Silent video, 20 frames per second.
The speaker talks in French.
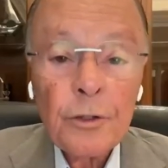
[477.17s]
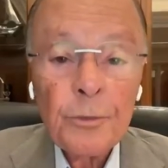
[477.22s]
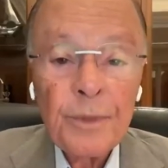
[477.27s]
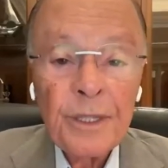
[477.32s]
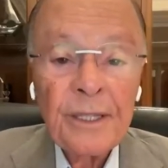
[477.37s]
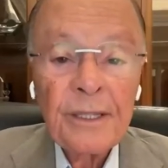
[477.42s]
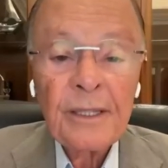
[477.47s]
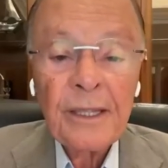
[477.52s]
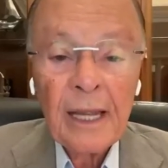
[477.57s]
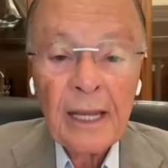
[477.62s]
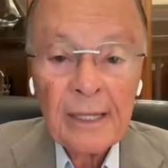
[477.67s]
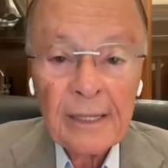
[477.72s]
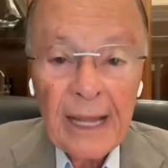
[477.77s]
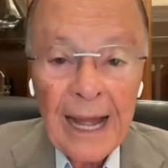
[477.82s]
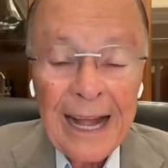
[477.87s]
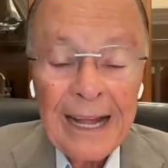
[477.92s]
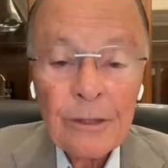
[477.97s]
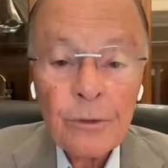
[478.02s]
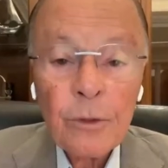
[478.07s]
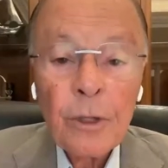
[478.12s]
Tout ce que
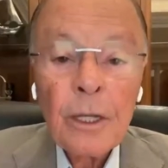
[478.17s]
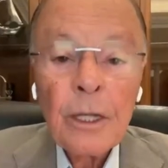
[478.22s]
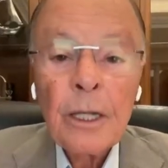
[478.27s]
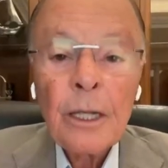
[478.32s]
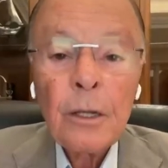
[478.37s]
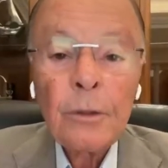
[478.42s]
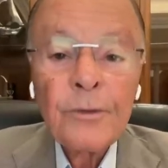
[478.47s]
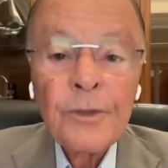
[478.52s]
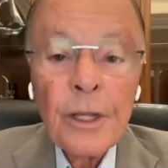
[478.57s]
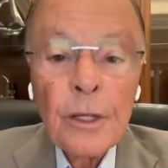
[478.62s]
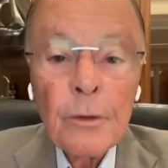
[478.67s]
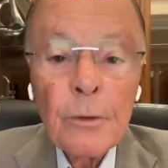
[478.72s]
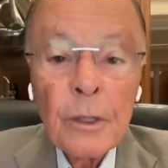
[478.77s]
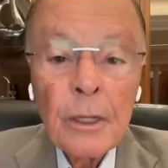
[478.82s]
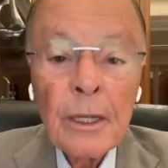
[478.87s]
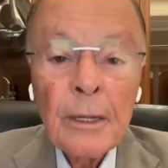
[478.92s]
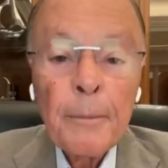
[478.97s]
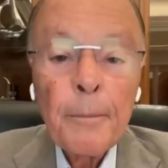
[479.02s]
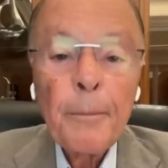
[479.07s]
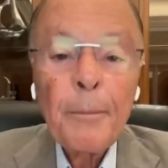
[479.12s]
Dieu m'a donné,
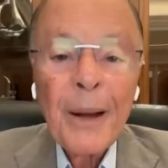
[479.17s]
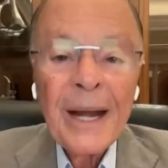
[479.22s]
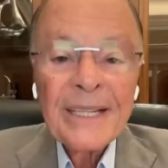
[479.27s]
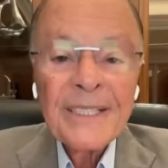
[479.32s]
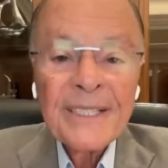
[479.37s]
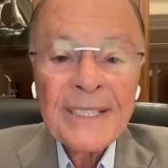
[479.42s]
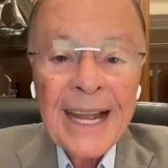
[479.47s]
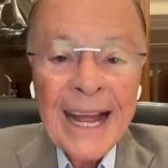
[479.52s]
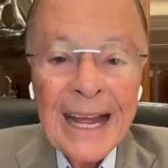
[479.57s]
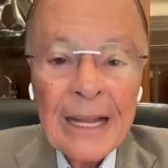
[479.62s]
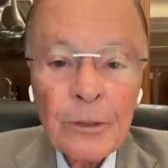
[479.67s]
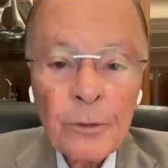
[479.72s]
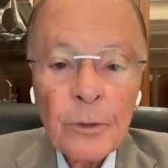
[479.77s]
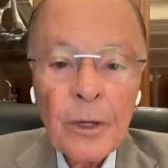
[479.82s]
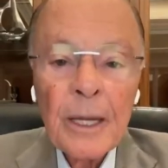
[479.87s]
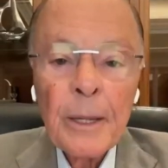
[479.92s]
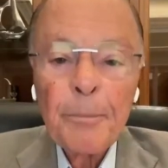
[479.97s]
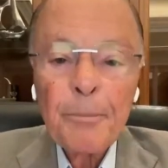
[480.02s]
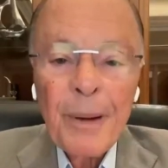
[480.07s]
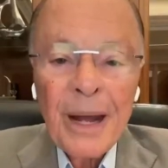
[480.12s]
je vous
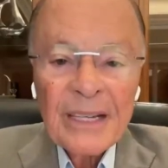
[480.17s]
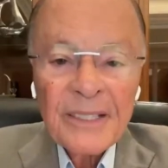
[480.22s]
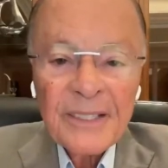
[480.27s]
le